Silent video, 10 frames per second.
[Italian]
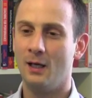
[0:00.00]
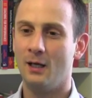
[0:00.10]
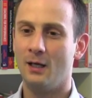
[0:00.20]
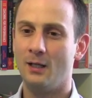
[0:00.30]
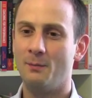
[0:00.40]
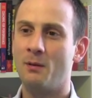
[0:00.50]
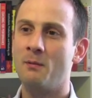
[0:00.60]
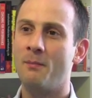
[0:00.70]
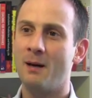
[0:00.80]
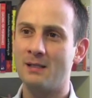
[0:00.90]
eh, i
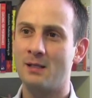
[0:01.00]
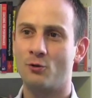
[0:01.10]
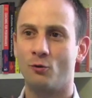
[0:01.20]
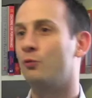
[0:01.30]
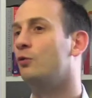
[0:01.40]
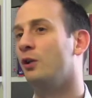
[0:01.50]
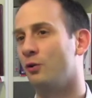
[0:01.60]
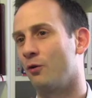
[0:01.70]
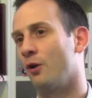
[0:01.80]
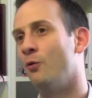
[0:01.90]
primi passi sono tutti
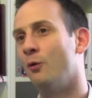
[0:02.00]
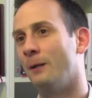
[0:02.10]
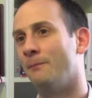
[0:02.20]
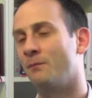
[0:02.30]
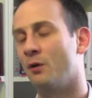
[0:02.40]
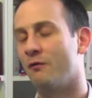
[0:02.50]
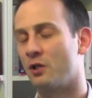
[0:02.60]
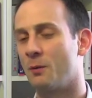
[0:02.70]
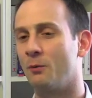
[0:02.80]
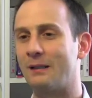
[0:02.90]
intorno a noi, noi
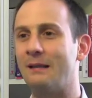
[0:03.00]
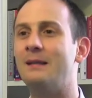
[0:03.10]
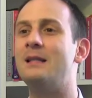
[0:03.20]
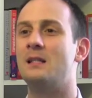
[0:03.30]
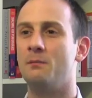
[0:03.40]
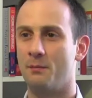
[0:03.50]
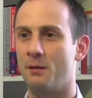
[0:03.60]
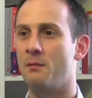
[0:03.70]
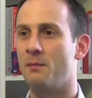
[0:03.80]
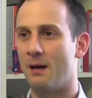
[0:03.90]
facciamo tantissimi
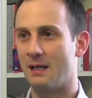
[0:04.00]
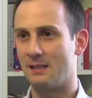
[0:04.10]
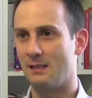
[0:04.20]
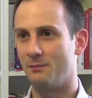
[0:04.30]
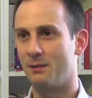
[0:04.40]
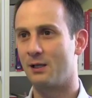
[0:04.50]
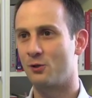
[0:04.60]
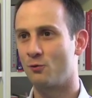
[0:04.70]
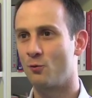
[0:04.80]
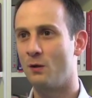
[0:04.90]
primi passi perché
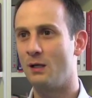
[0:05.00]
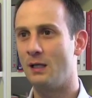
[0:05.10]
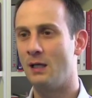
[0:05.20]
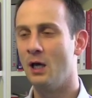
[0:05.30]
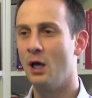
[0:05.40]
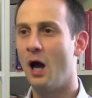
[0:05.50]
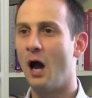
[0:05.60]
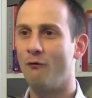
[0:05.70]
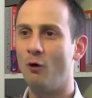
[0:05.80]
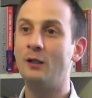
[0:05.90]
sono quelli
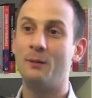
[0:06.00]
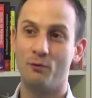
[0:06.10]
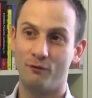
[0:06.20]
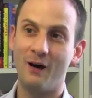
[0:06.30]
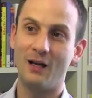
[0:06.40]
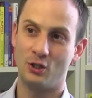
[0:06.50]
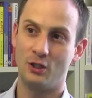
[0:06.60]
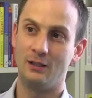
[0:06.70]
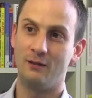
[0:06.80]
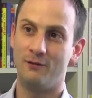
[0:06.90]
a volte più
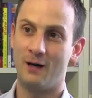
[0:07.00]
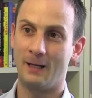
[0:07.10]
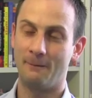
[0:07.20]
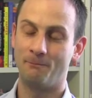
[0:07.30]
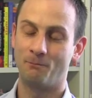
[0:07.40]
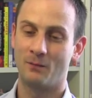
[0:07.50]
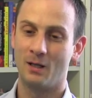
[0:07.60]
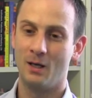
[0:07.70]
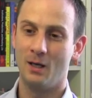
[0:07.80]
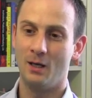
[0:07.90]
facili da fare,
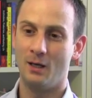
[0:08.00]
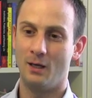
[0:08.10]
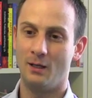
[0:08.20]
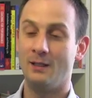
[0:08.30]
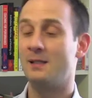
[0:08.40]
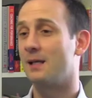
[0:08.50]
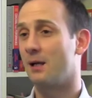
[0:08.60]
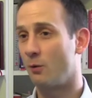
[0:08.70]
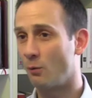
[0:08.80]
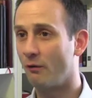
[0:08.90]
eh,
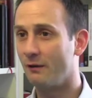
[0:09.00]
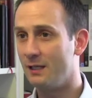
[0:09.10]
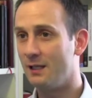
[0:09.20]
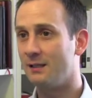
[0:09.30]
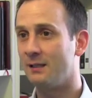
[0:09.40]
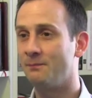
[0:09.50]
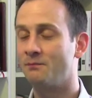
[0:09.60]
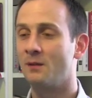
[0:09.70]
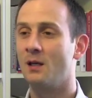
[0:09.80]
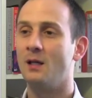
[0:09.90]
iniziare una nuova
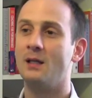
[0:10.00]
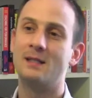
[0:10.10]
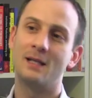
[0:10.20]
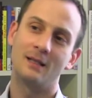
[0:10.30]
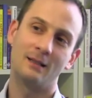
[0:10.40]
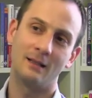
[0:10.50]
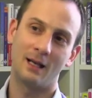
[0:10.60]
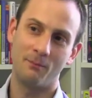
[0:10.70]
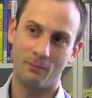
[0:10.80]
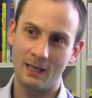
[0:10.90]
dieta, iniziare ad
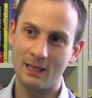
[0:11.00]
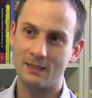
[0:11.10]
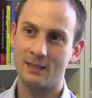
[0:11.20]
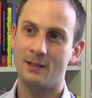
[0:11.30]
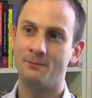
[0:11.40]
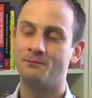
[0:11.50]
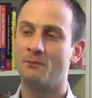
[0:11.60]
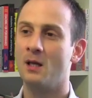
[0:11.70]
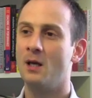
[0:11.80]
andare in palestra,